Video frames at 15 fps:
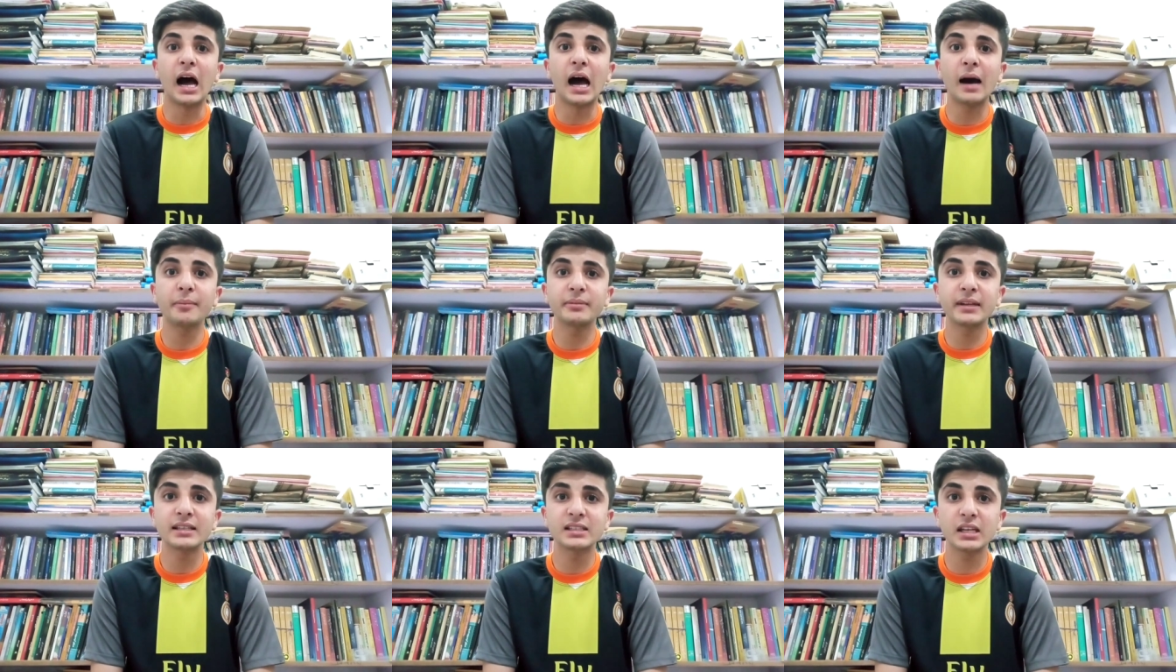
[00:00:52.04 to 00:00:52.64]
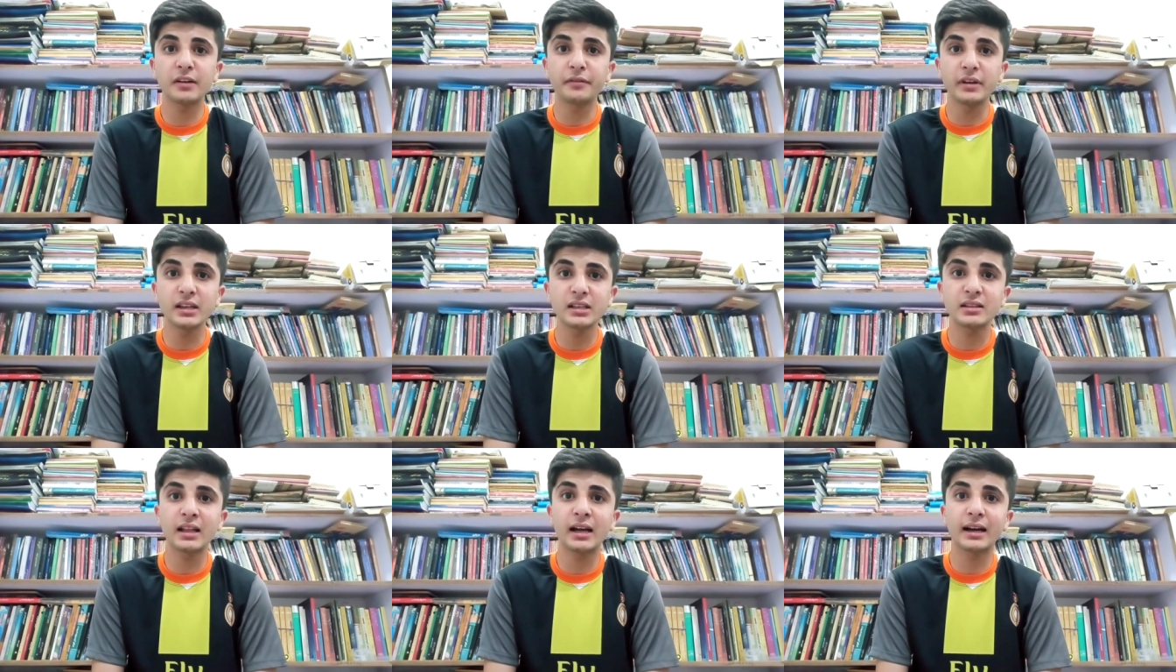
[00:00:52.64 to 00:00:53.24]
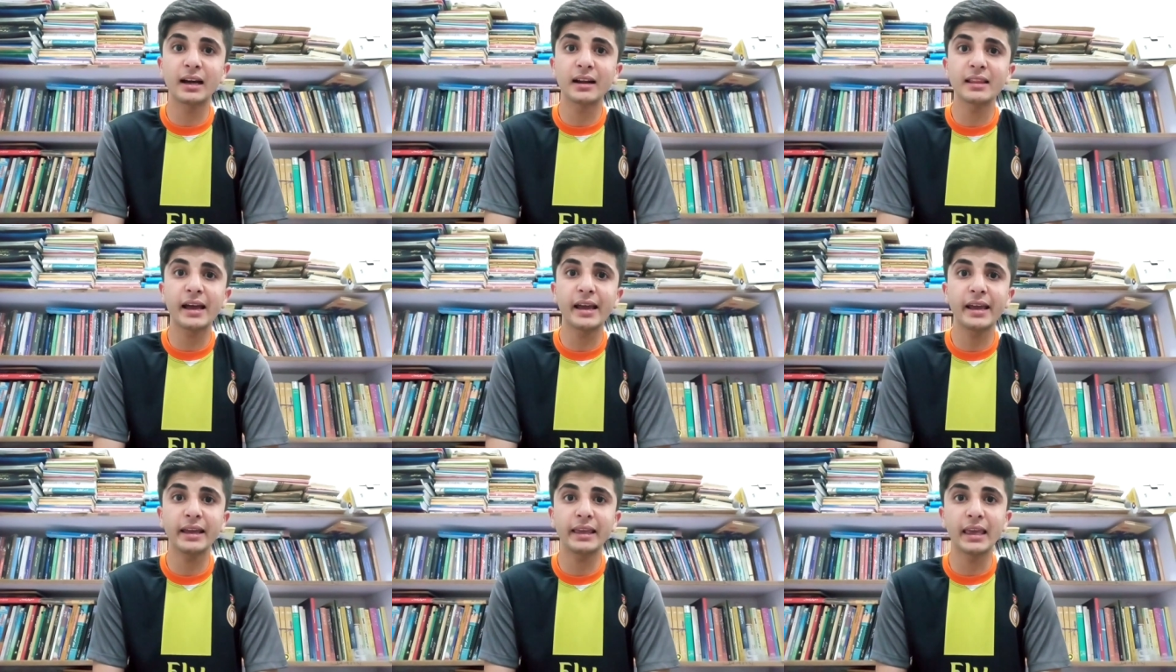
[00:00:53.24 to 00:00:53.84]
आपने सिर्फ इतना करना
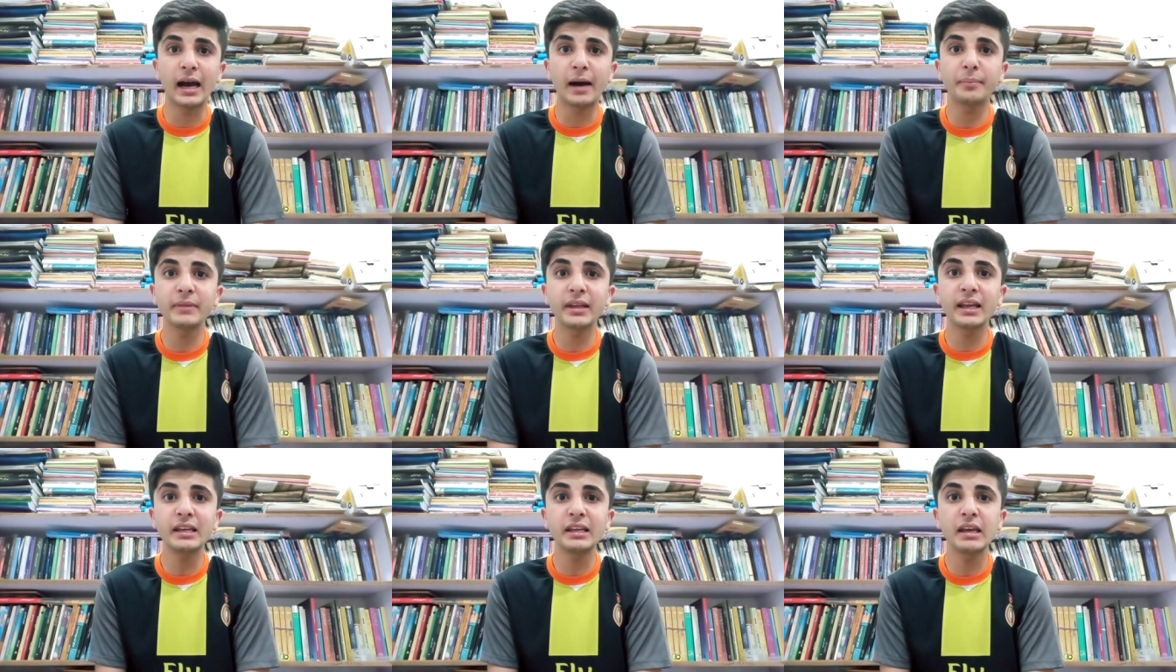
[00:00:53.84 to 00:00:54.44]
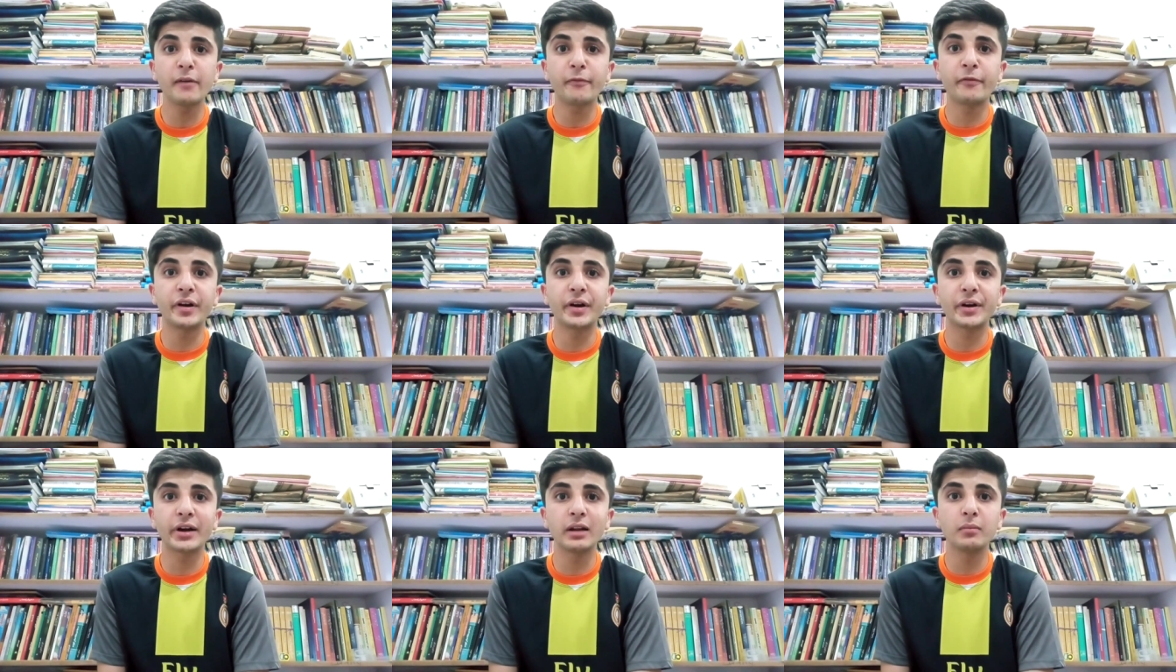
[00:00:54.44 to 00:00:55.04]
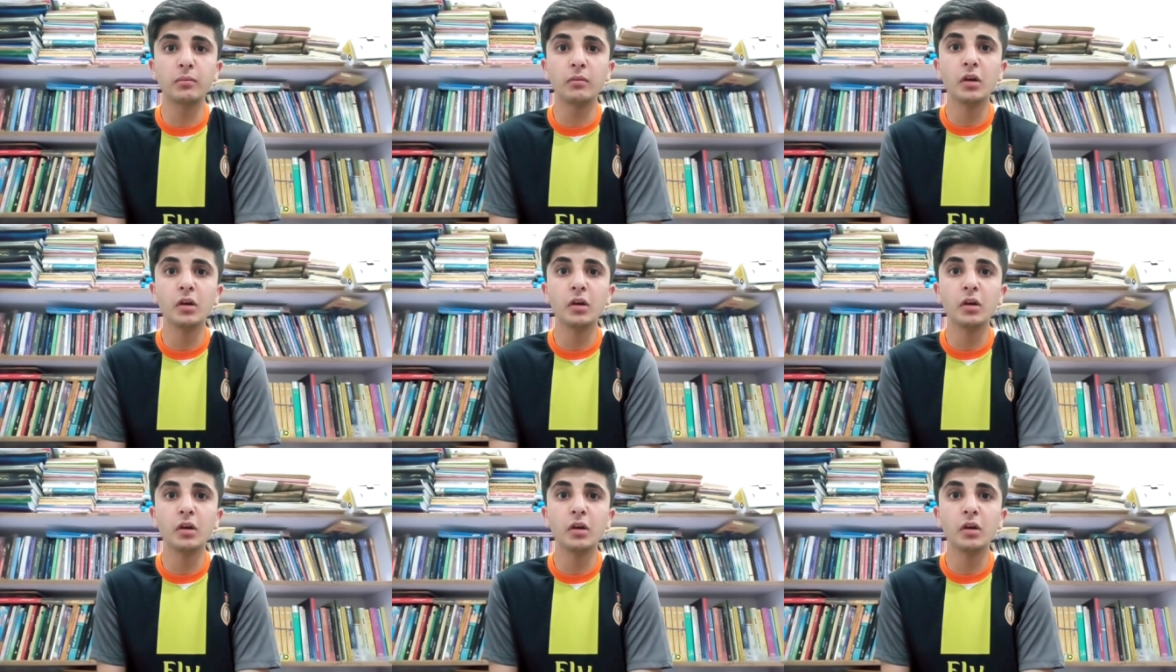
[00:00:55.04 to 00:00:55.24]
है कि अपने लिए फेडरल